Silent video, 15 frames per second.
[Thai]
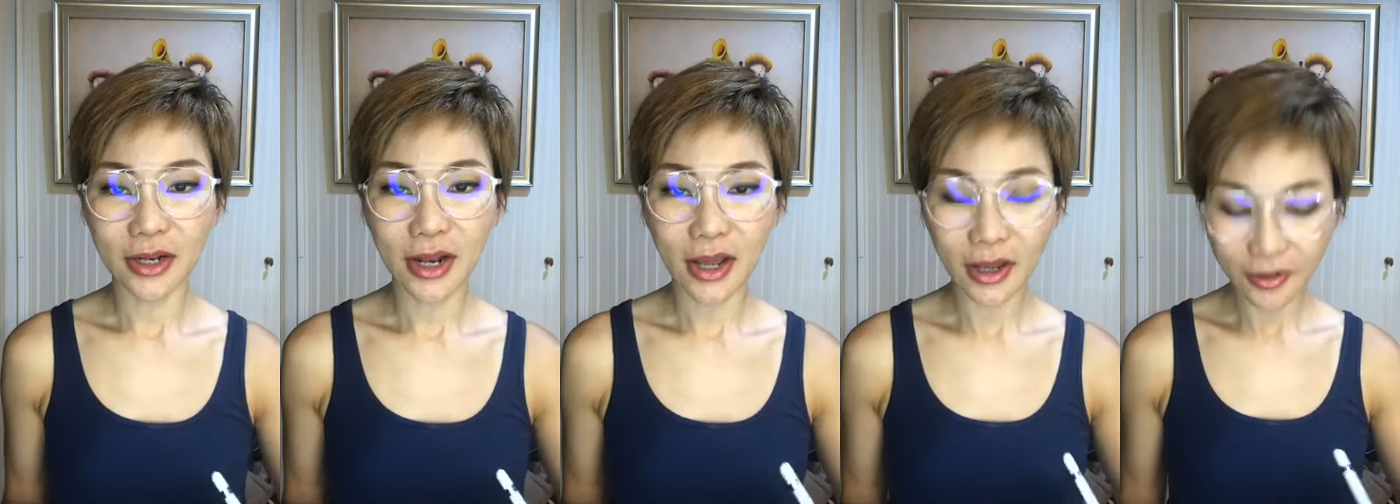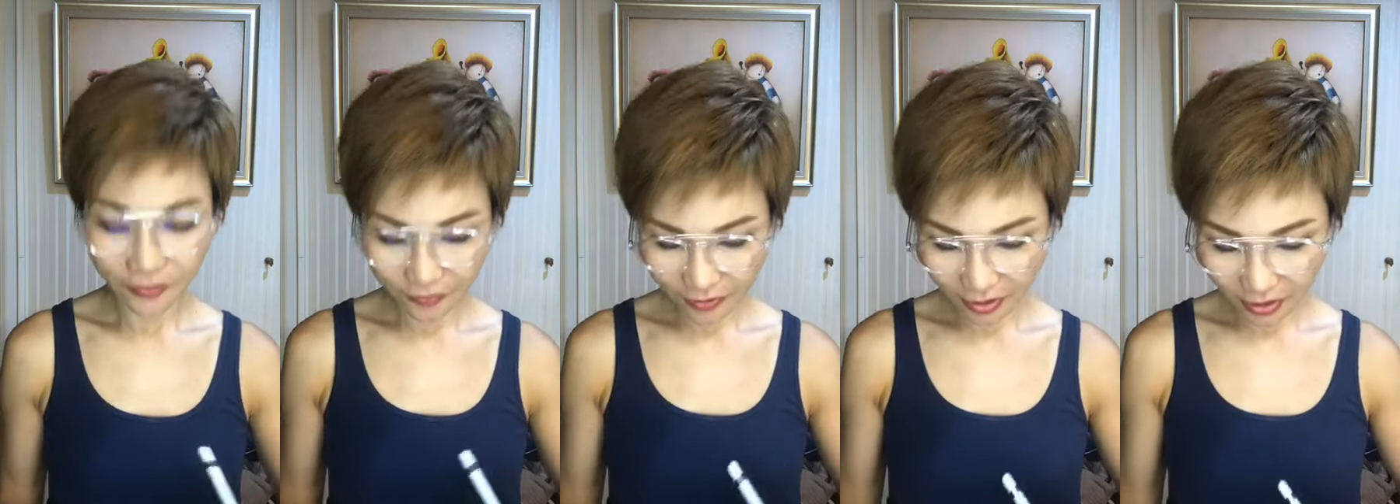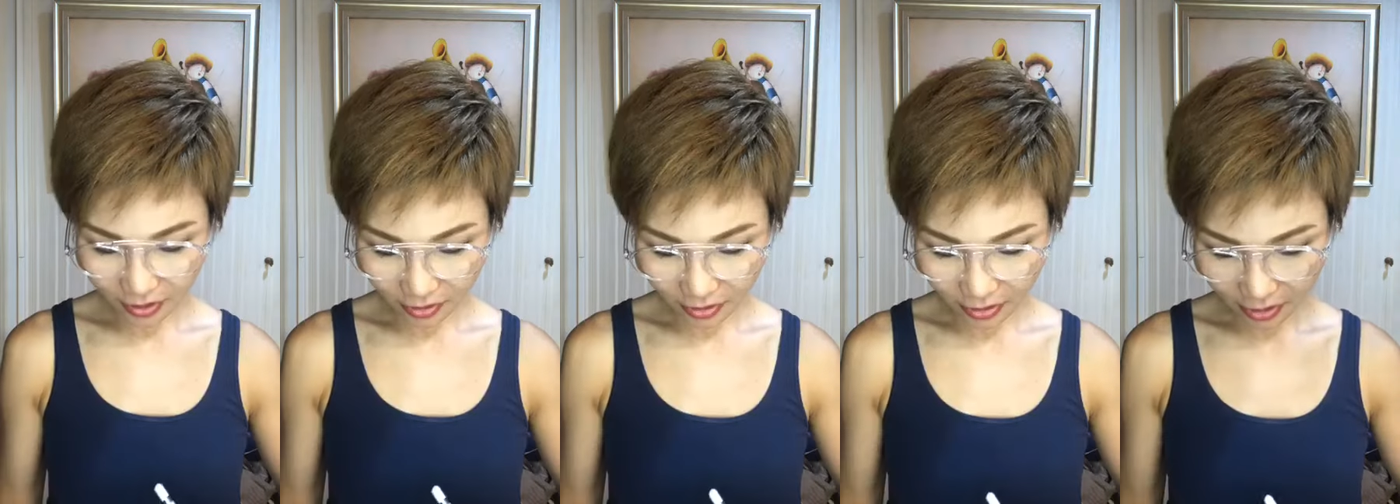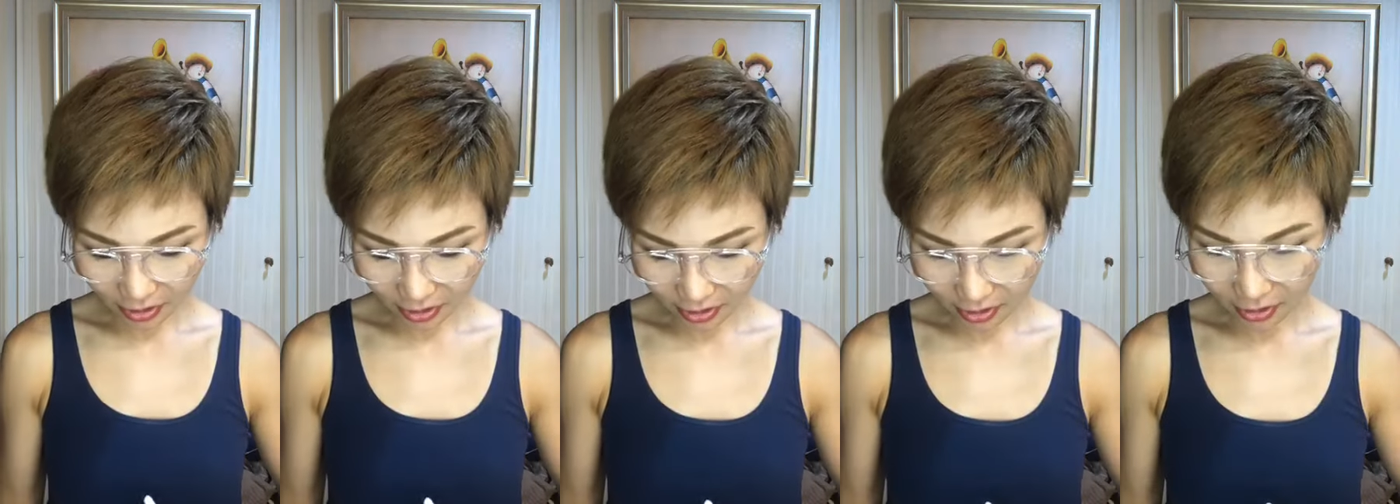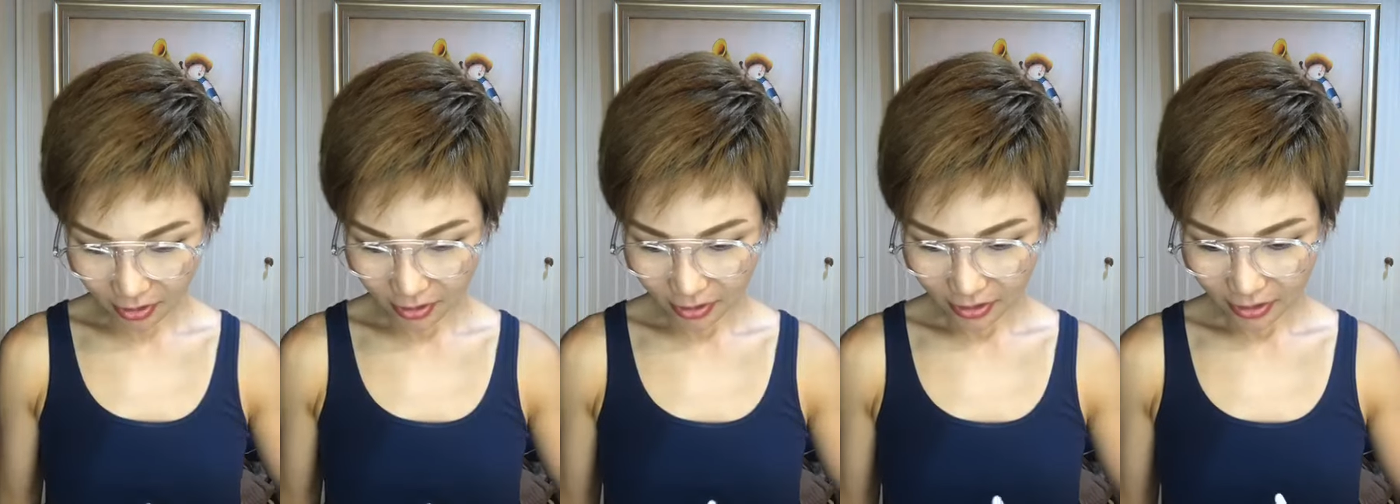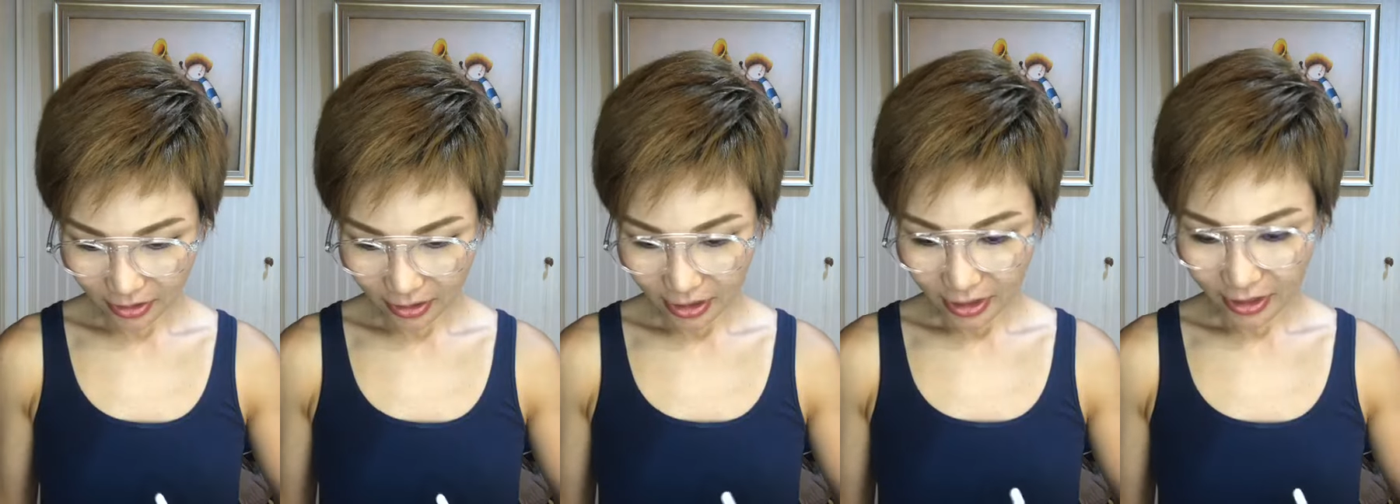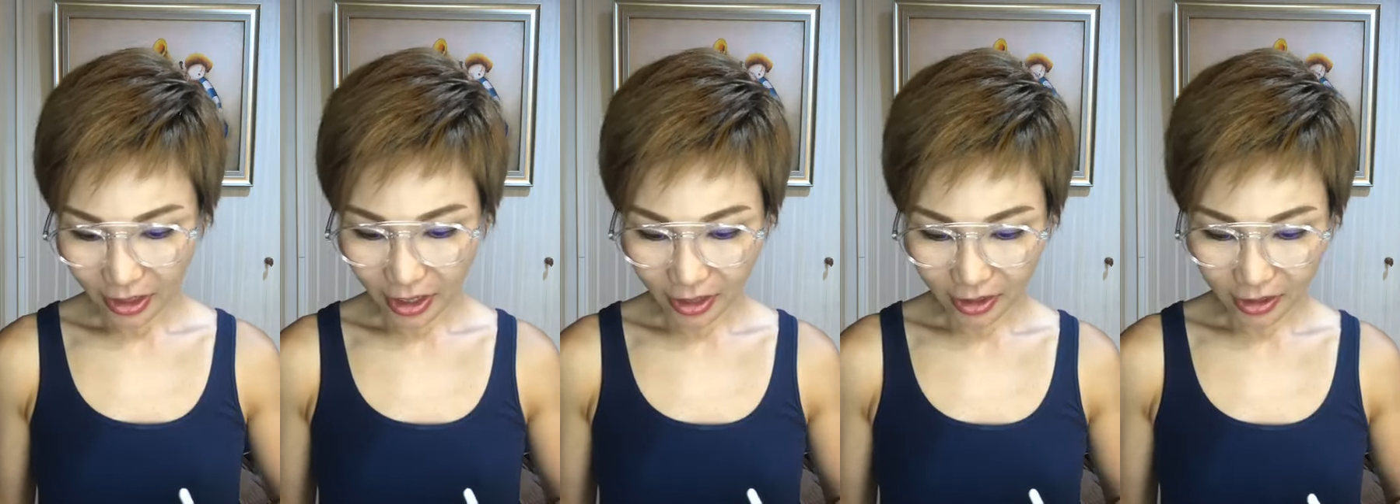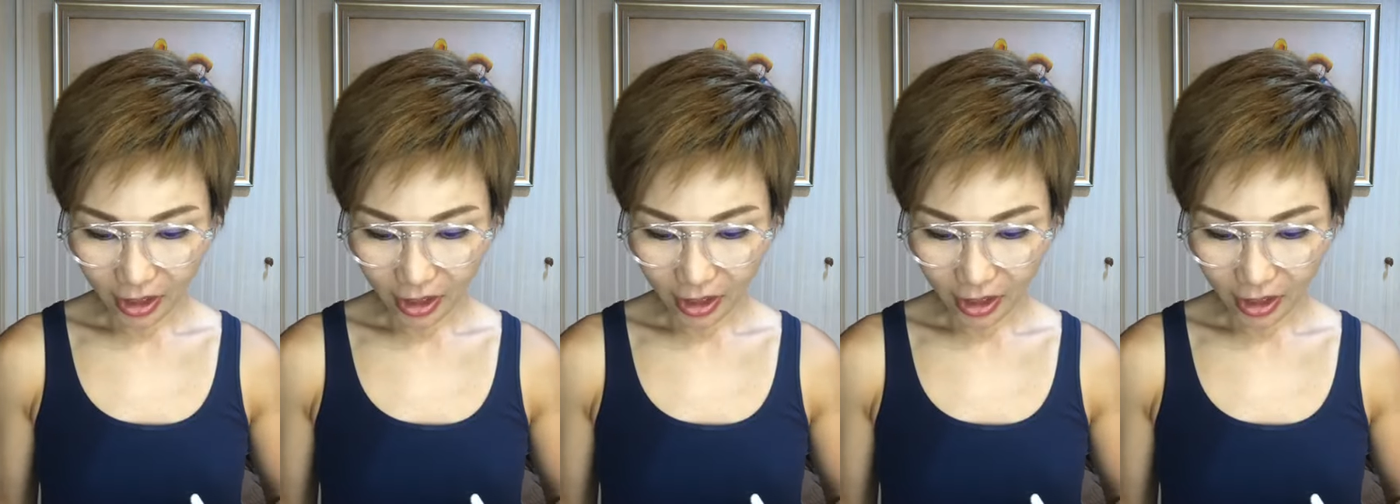ไลฟ์นี้ก่อนนะคะใคร